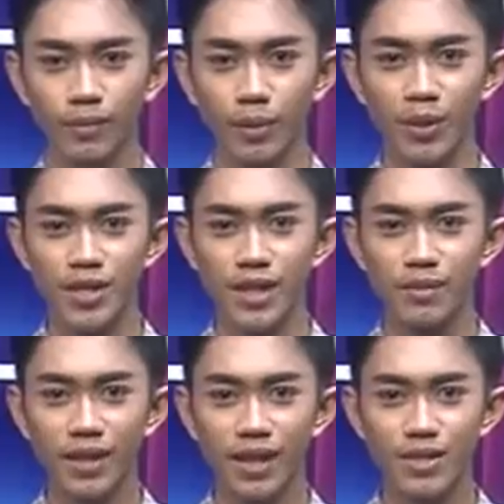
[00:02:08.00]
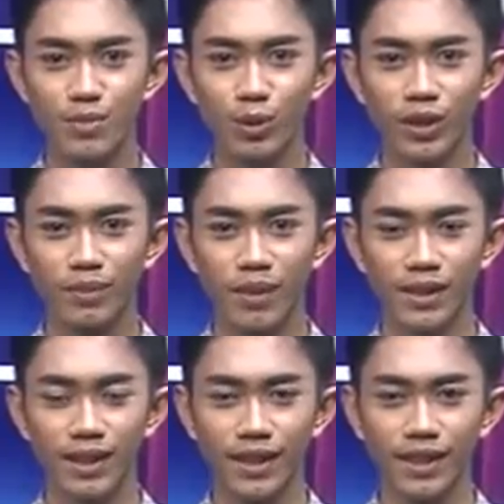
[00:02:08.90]
Pemirsa demikian seputar
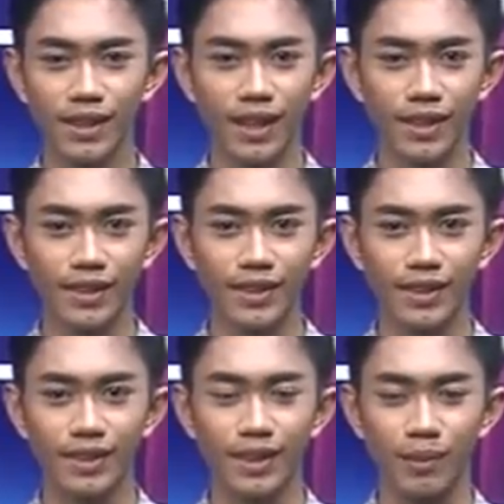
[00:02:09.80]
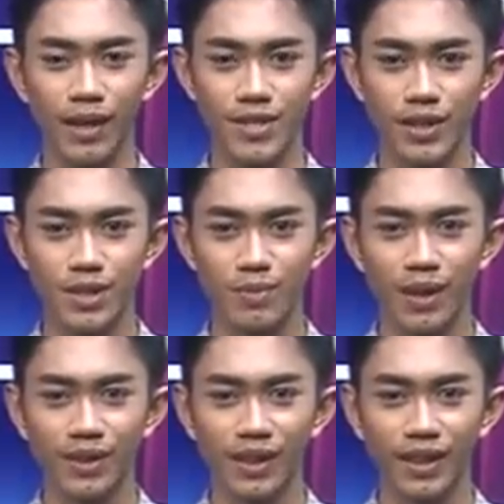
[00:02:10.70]
Bali terkini kali ini. Terima kasih atas
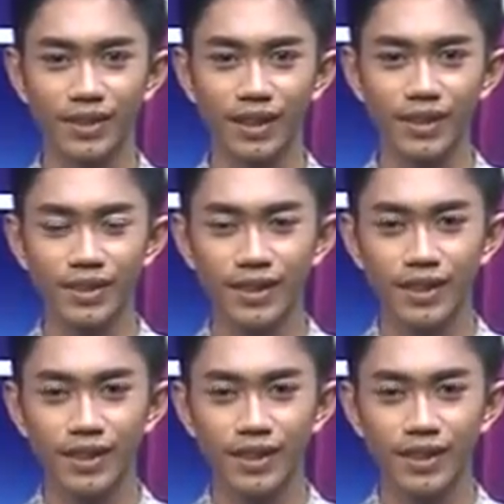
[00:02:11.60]
perhatian Anda.